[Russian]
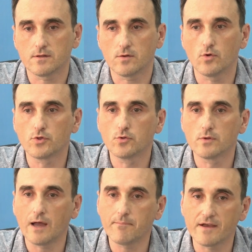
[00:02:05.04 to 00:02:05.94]
он
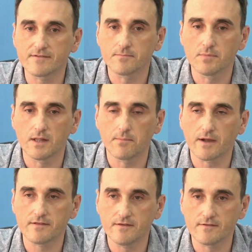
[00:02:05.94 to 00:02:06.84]
обязан был
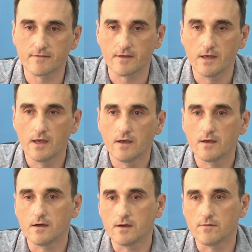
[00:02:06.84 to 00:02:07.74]
обратиться
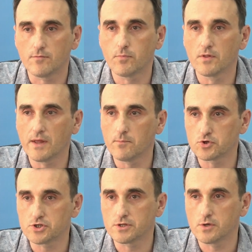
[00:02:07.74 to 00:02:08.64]
в
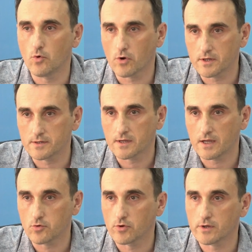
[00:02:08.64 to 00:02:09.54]
уполномоченный орган,
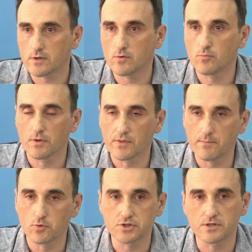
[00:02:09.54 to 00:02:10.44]
который
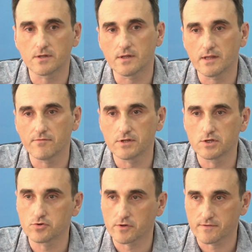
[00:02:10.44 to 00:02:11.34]
уполномочен на
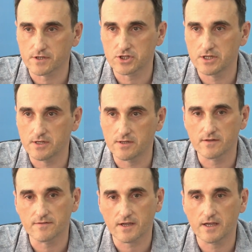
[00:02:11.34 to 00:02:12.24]
выдачу разрешений
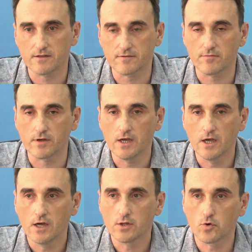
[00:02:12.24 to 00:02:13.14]
на строительство,
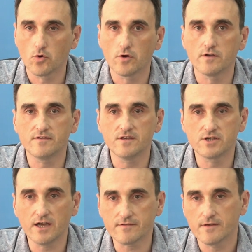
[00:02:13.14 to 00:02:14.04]
то
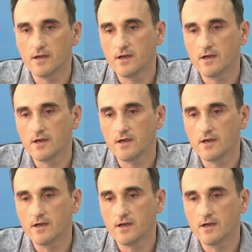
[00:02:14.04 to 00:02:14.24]
сейчас